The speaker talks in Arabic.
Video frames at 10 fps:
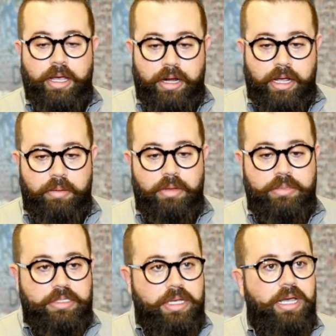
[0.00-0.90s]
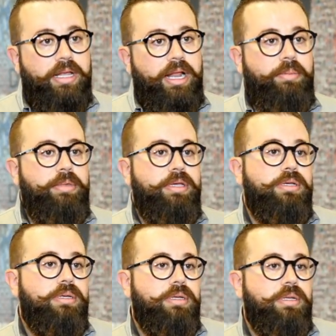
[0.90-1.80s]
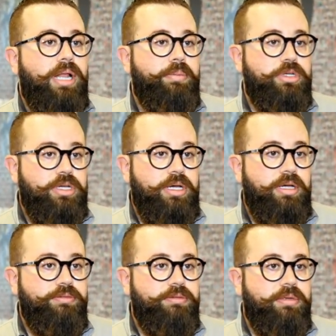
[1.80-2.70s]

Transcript: انا عامله بسياخ لحمه آه، لحمه شقف